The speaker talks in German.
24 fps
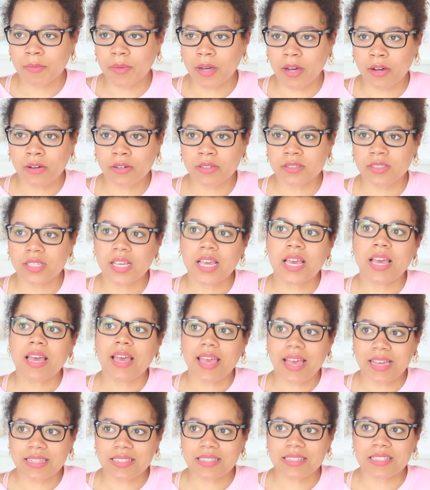im Haus.
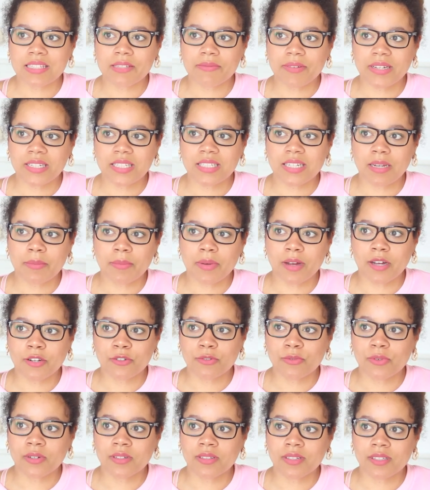Erstens, weil die
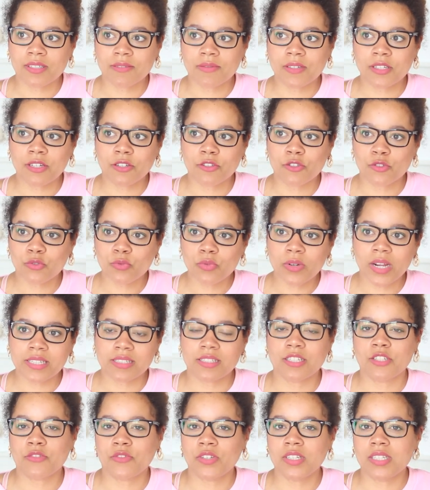Temperaturen es wieder
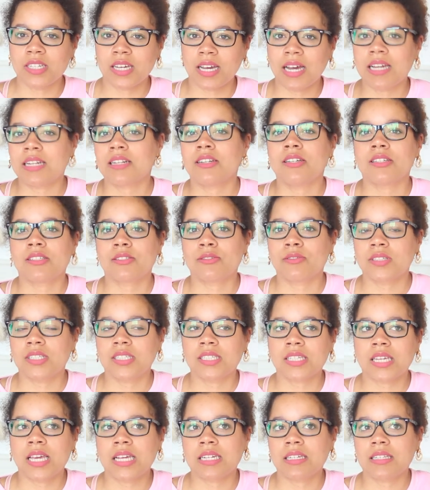zulassen. Ich finde, Radler ist so ein
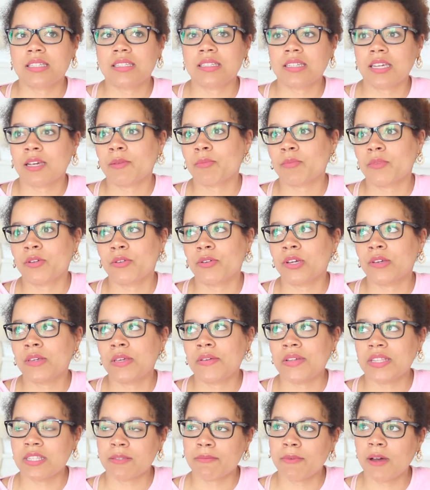Getränk, das trinkt man irgendwie,
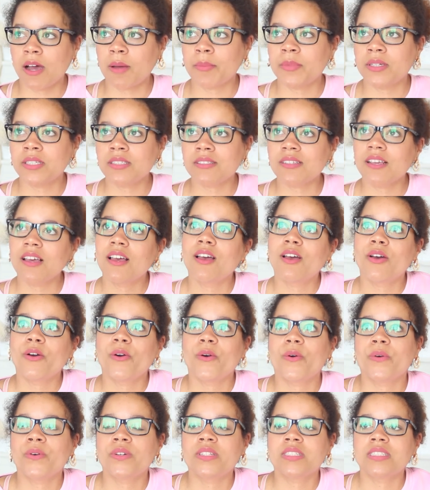wenn es warm ist.
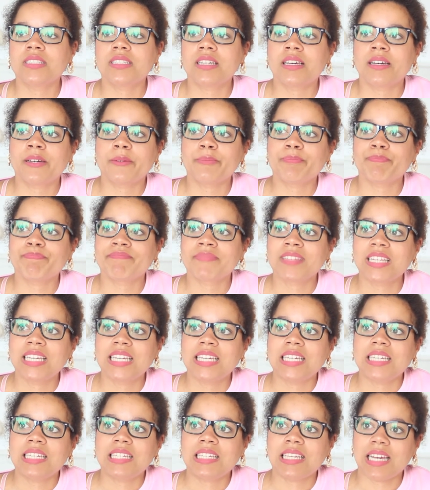Und ähm,
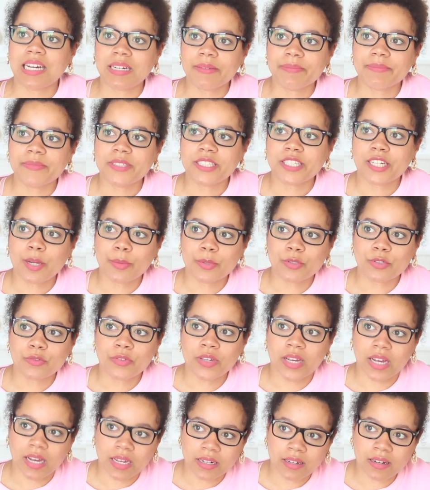ja, ich glaube, so
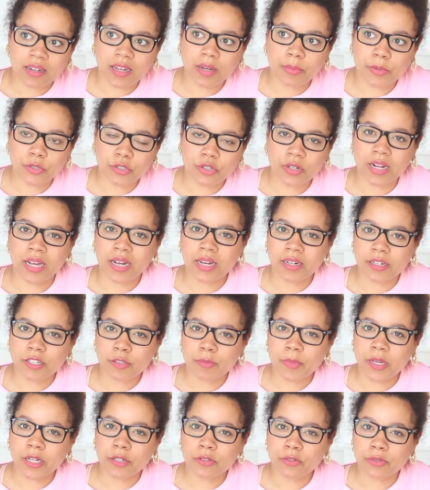viel Radler habe ich schon lange nicht
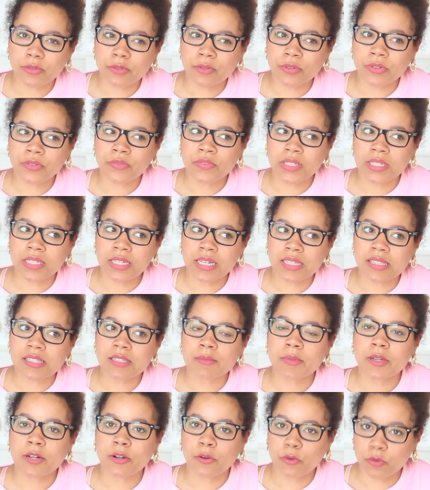mehr getrunken wie jetzt in
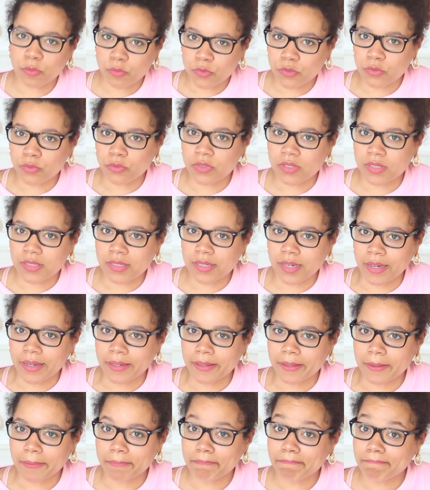meiner
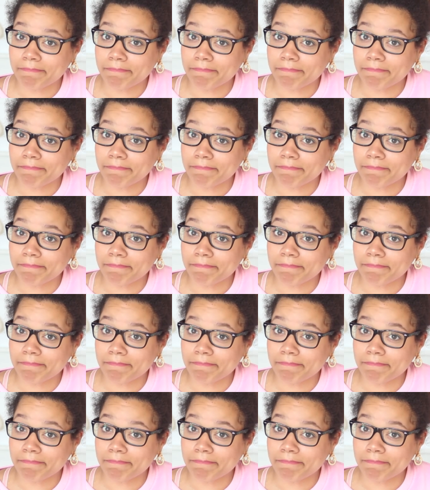Umzugszeit.